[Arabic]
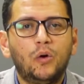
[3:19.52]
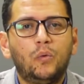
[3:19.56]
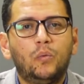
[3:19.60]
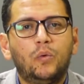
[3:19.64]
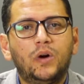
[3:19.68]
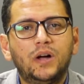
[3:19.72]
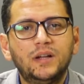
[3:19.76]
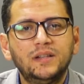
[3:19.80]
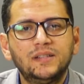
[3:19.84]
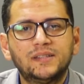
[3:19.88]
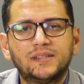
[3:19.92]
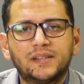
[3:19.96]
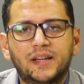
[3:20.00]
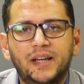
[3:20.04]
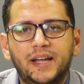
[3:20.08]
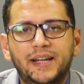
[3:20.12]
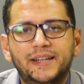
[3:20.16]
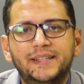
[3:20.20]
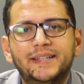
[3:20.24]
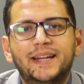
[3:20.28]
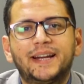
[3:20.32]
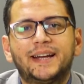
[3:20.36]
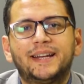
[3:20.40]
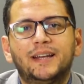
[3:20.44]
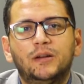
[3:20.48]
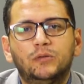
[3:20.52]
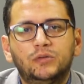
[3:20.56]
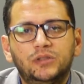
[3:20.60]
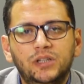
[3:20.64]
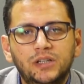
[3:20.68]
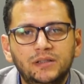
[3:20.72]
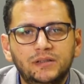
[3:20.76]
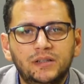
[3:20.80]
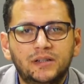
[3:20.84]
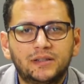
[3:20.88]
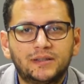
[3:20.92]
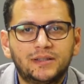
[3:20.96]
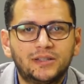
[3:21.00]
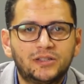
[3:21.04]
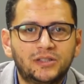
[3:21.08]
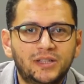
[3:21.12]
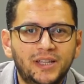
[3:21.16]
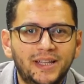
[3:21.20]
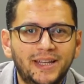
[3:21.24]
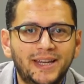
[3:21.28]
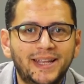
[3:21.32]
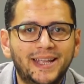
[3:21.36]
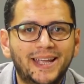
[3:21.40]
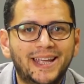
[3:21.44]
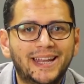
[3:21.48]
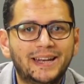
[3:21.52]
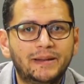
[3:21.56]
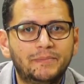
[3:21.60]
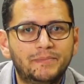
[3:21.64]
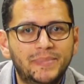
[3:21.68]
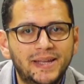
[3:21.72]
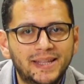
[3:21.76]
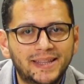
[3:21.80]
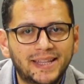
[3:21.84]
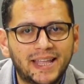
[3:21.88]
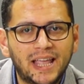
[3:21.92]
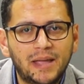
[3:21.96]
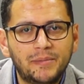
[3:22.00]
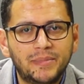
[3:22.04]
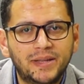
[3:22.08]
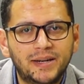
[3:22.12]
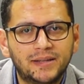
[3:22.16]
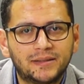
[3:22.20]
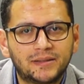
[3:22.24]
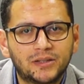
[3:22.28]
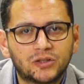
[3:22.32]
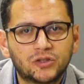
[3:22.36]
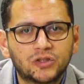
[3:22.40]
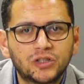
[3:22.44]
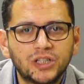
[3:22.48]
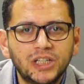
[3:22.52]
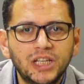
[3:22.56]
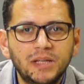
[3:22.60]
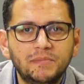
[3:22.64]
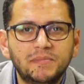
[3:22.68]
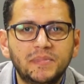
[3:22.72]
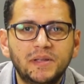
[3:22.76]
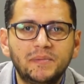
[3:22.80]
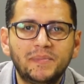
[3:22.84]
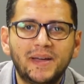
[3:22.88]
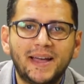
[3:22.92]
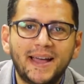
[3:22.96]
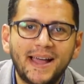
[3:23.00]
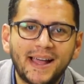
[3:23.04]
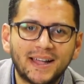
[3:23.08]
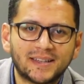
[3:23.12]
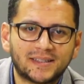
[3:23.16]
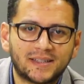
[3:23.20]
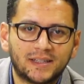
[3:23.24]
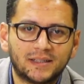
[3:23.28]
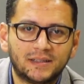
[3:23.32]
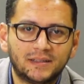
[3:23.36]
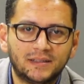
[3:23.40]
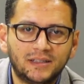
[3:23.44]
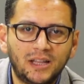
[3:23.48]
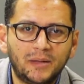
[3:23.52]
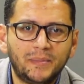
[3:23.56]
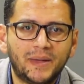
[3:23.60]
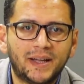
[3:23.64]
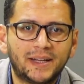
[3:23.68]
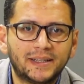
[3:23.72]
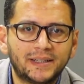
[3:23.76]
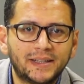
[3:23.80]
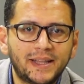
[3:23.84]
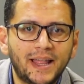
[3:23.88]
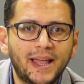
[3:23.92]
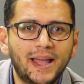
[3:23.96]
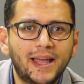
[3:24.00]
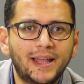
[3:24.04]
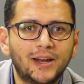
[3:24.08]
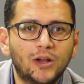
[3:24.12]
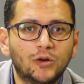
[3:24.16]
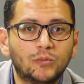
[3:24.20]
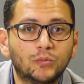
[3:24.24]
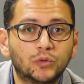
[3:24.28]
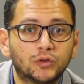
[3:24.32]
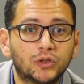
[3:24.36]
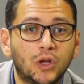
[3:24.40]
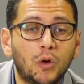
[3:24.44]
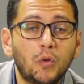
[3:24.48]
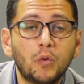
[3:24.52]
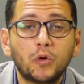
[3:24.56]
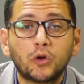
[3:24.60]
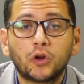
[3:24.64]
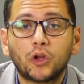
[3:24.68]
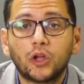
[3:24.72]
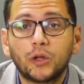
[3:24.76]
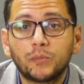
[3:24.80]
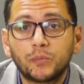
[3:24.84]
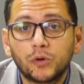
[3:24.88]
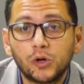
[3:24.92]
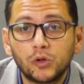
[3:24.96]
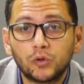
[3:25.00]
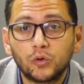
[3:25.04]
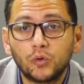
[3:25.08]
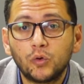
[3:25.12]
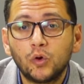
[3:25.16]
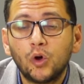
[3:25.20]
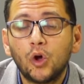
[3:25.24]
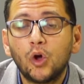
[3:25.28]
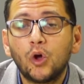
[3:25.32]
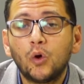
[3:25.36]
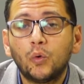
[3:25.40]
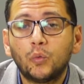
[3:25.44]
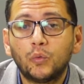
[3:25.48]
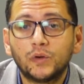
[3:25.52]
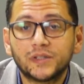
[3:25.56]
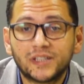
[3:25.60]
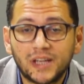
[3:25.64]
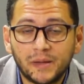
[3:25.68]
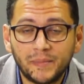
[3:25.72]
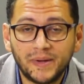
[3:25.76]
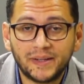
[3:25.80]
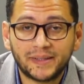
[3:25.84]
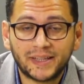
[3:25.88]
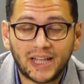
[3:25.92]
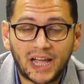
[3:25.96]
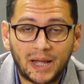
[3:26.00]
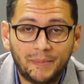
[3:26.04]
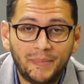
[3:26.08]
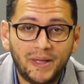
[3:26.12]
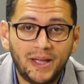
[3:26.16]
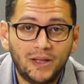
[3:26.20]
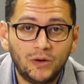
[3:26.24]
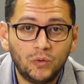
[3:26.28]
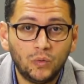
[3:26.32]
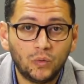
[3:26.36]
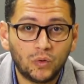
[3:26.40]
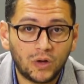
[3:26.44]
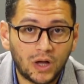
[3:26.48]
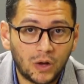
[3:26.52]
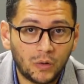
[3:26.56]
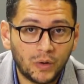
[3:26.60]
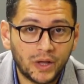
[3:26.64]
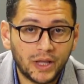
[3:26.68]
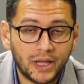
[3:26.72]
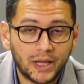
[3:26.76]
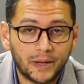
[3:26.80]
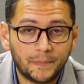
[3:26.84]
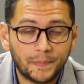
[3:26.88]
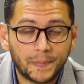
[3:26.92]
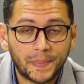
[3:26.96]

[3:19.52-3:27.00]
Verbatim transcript: وانصح انك لو تقدر تشتري البيت كامل التشطيب يبقى احسن طبعا ده لو مطور خبرته وسابقة اعماله قوية